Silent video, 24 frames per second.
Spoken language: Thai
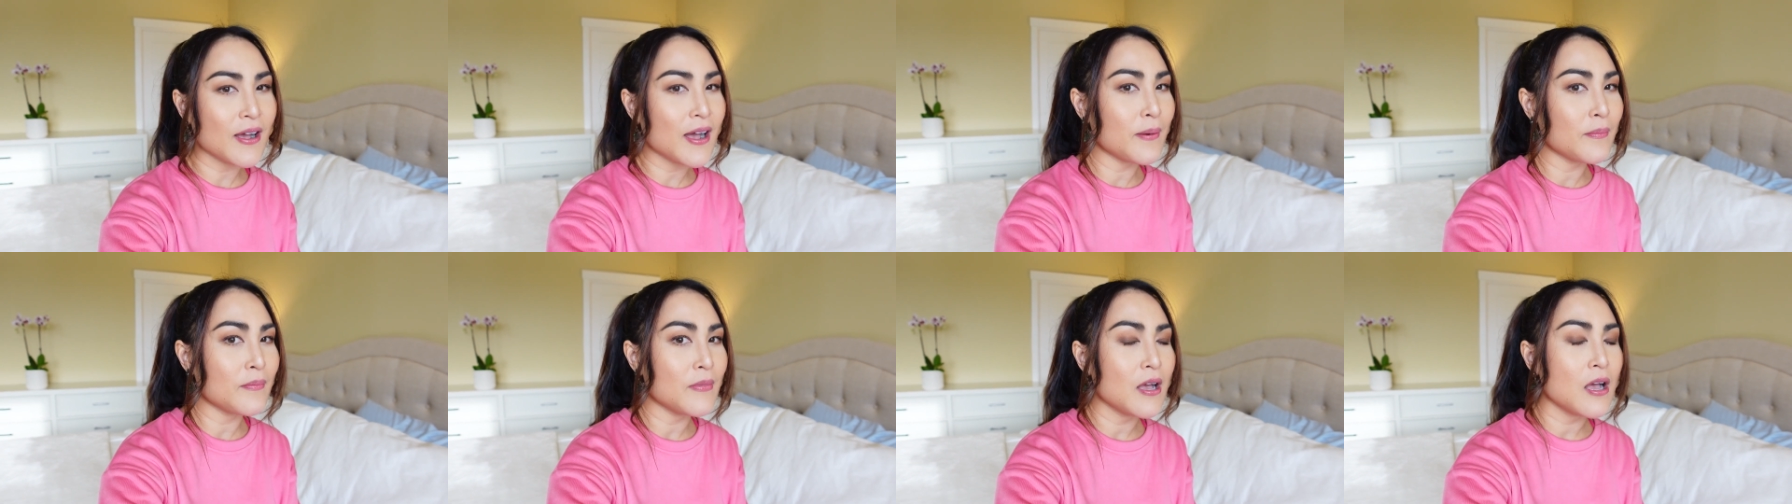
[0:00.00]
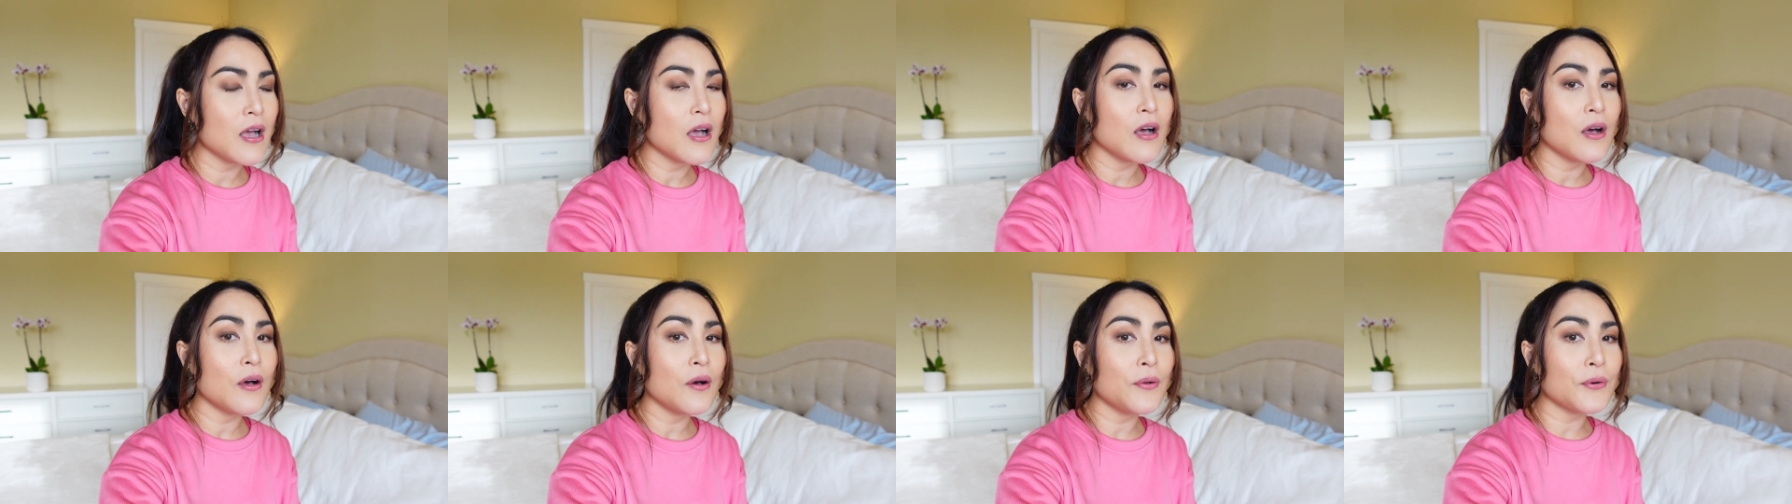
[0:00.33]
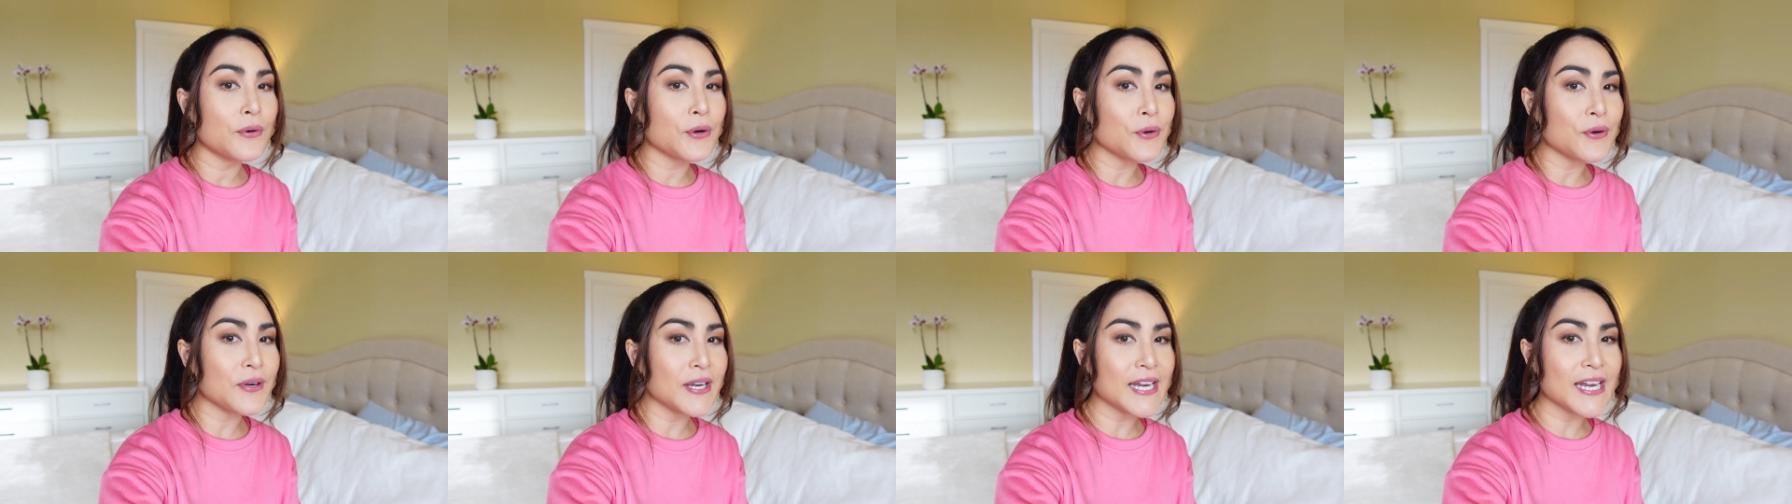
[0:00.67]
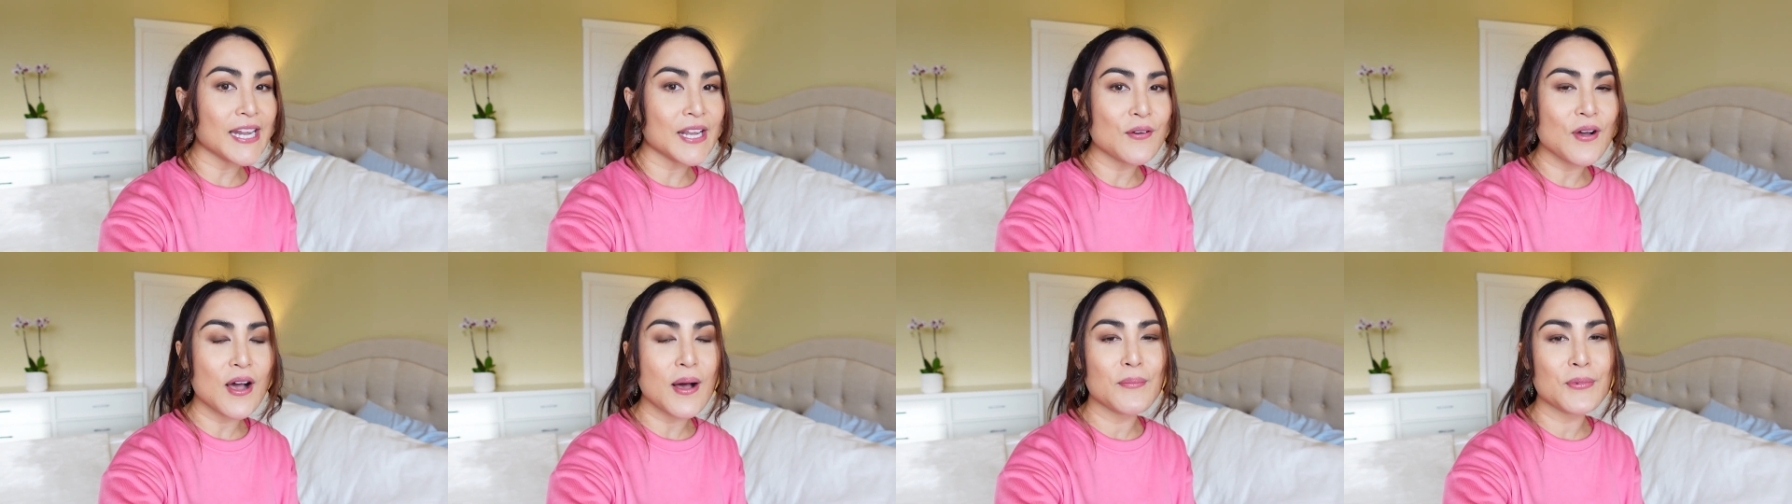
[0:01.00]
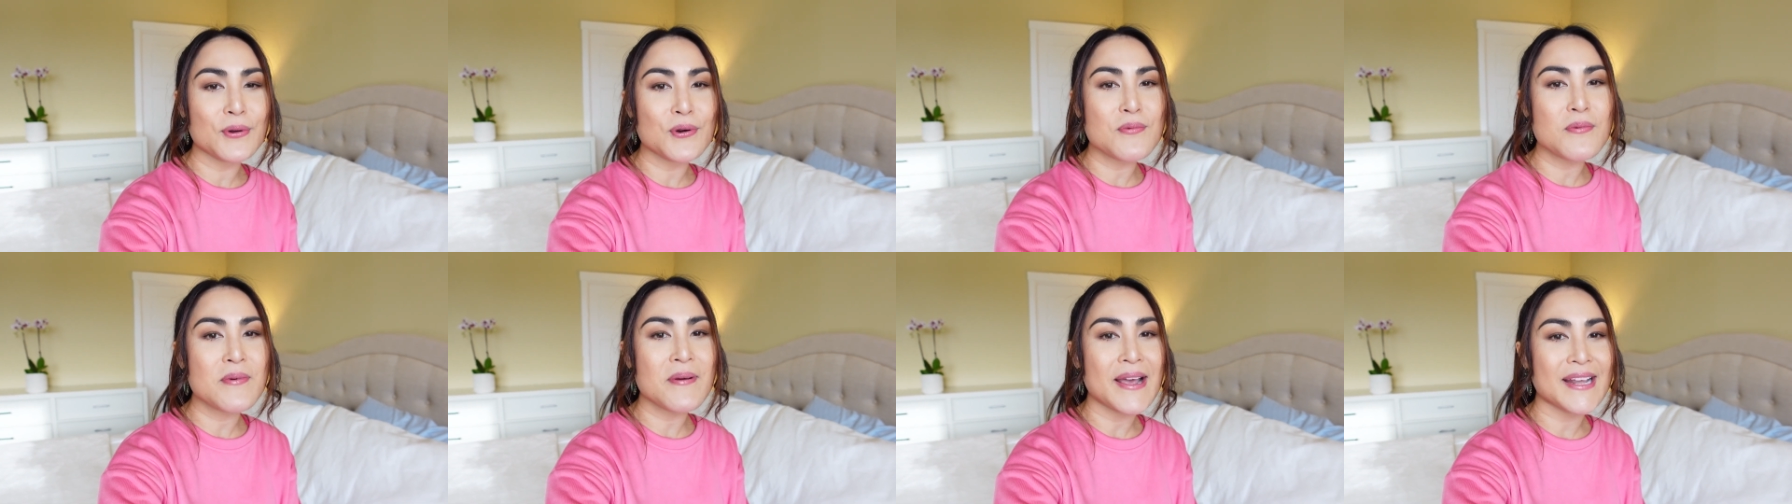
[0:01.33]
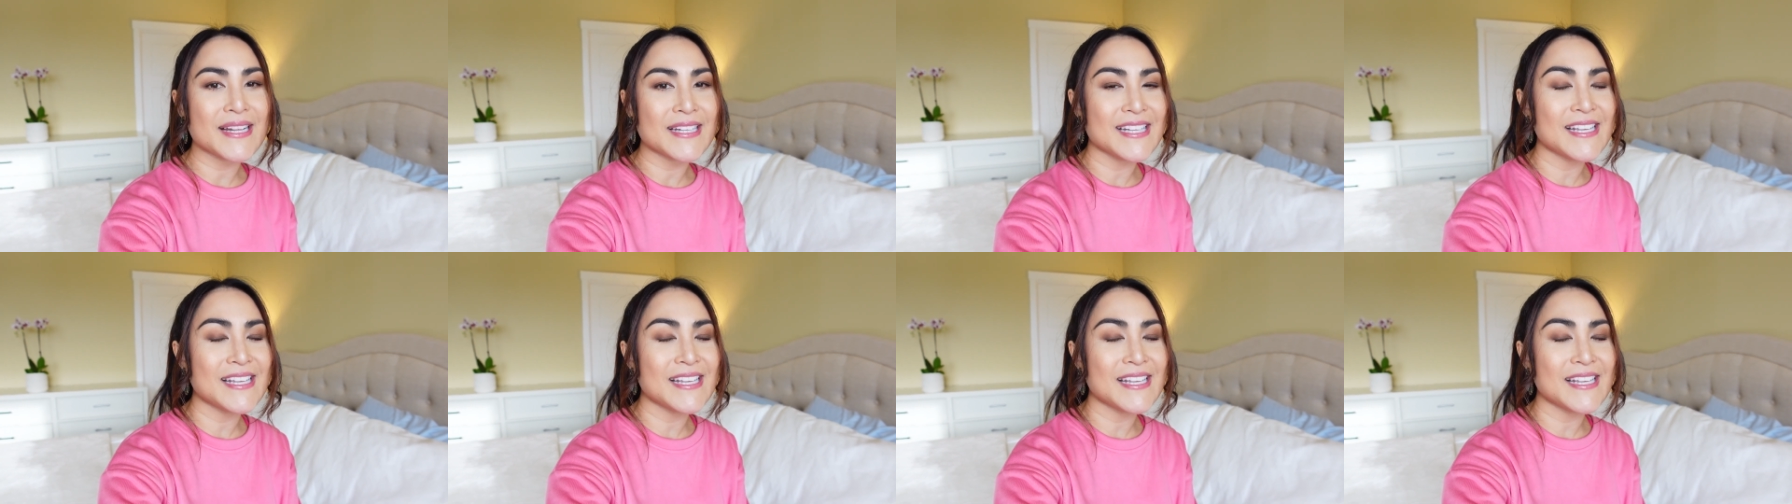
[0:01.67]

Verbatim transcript: ความรู้ดีๆความรู้ใหม่